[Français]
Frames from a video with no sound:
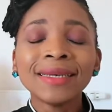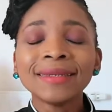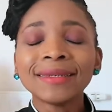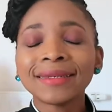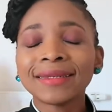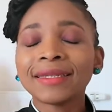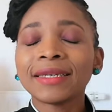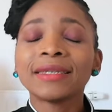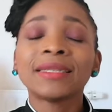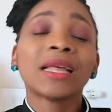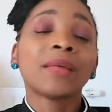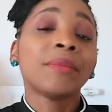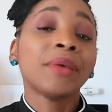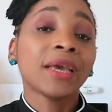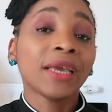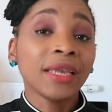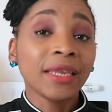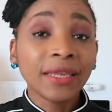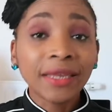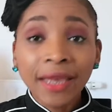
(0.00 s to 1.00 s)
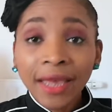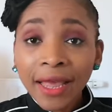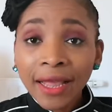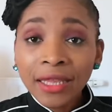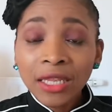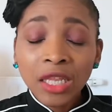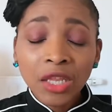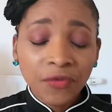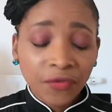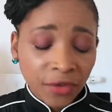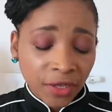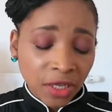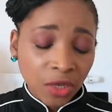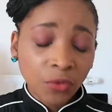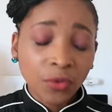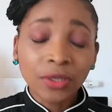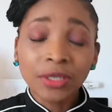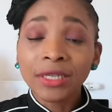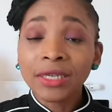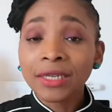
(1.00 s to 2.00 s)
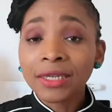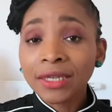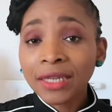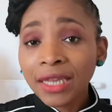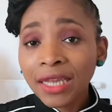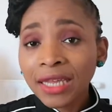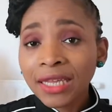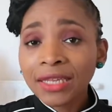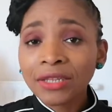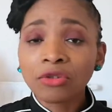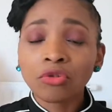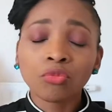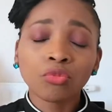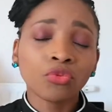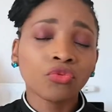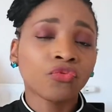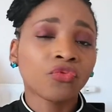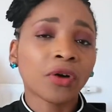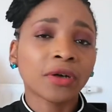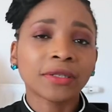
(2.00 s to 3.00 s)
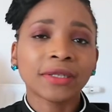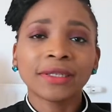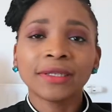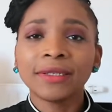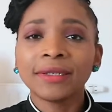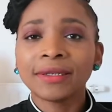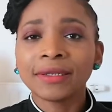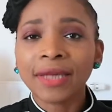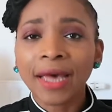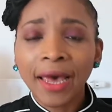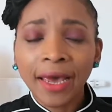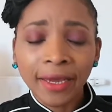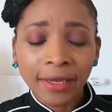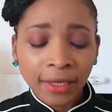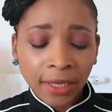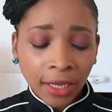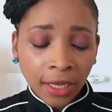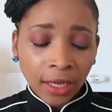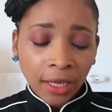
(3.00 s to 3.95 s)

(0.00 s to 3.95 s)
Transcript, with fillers: C'était une américaine qui fait des wedding cakes, qu'ils ont pu voir ses designs